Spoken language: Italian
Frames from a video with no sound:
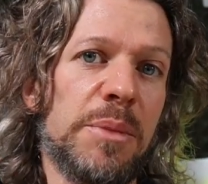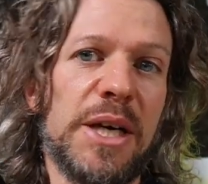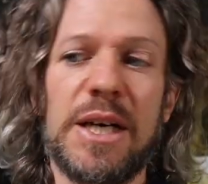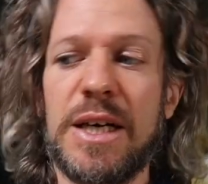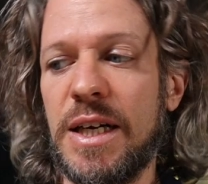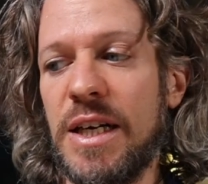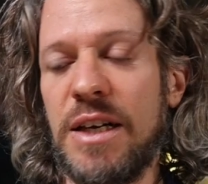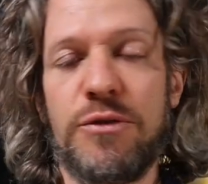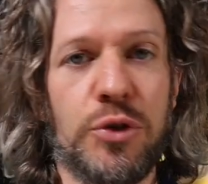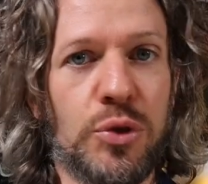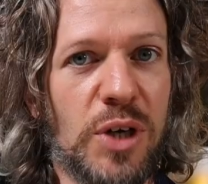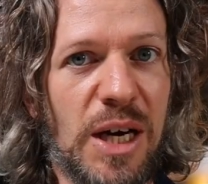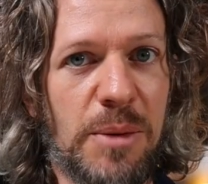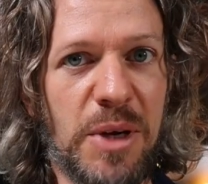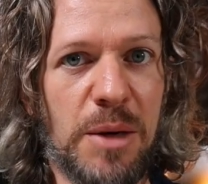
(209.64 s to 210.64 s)
per le
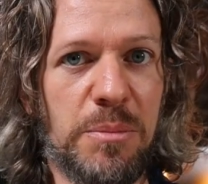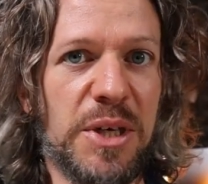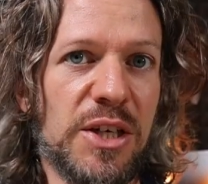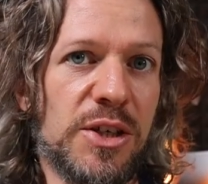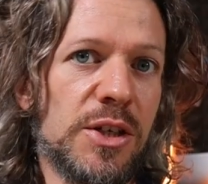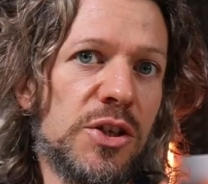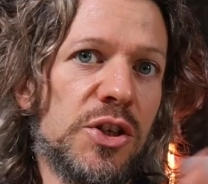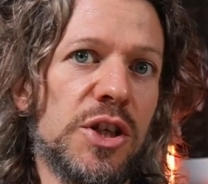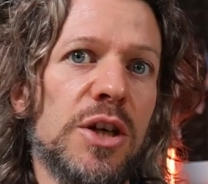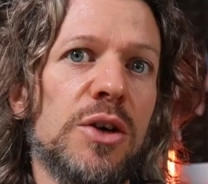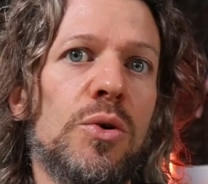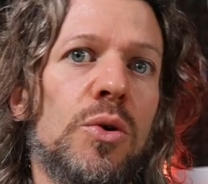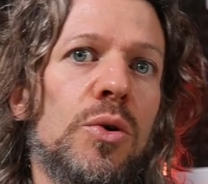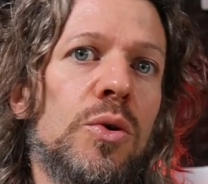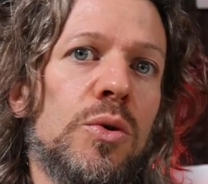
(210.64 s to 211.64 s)
fotocamere PSC
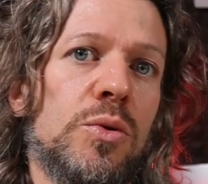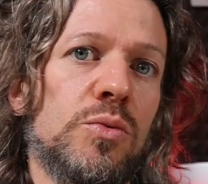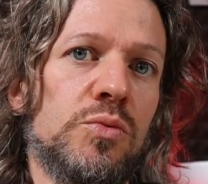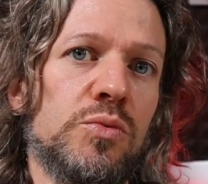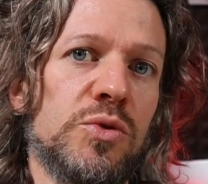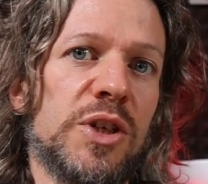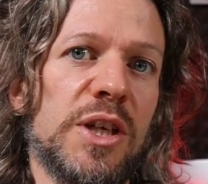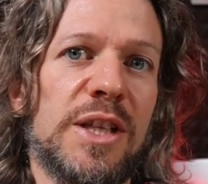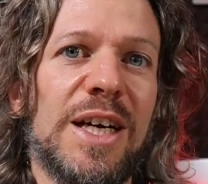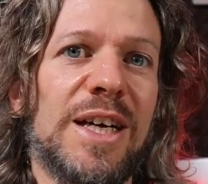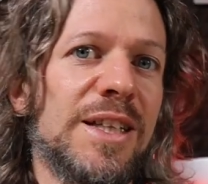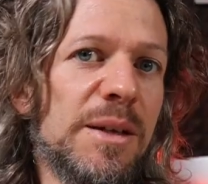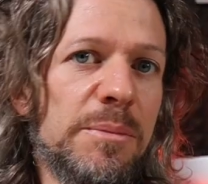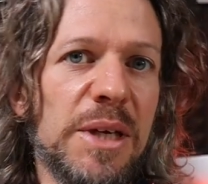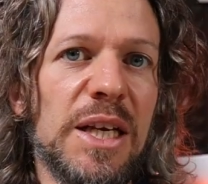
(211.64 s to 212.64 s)
o un
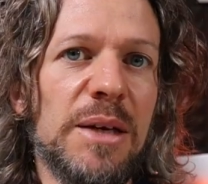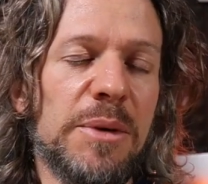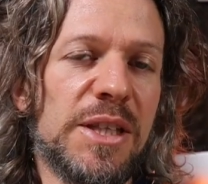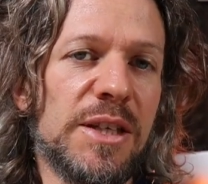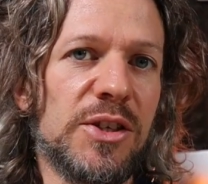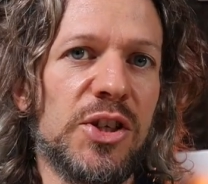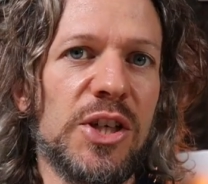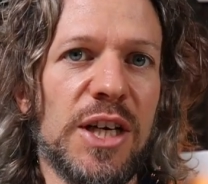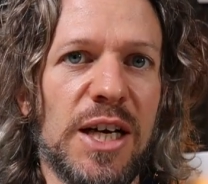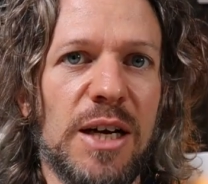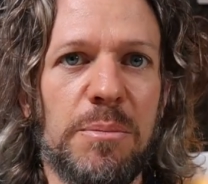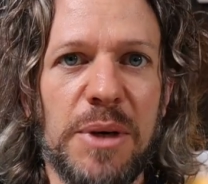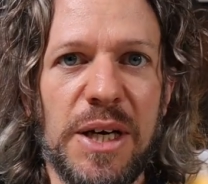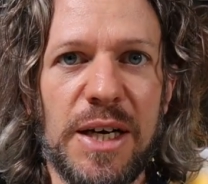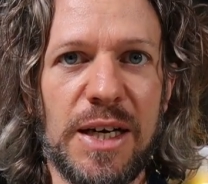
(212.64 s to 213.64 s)
70 mm circa
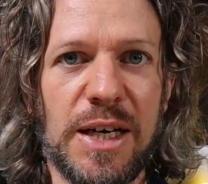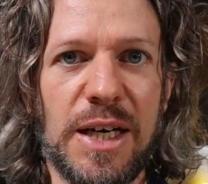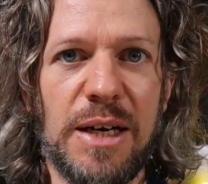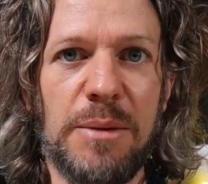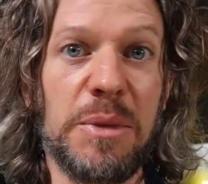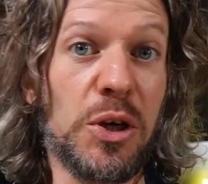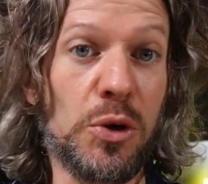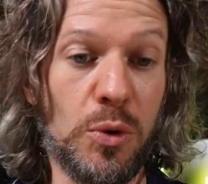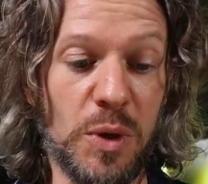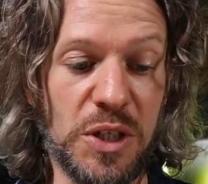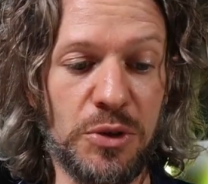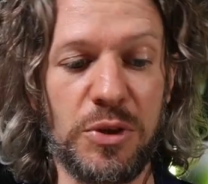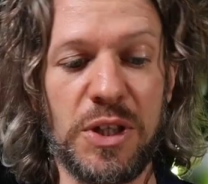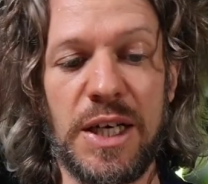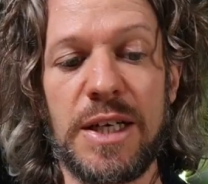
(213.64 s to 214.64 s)
per eh, micro
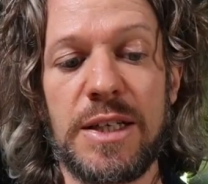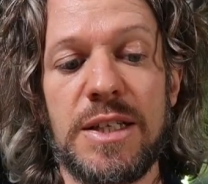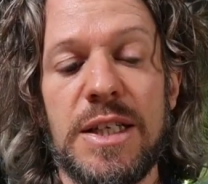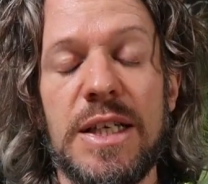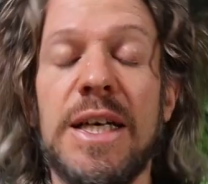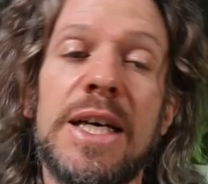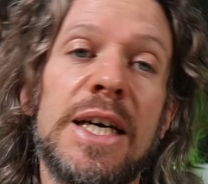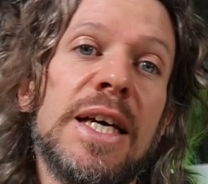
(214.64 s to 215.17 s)
4 terzi.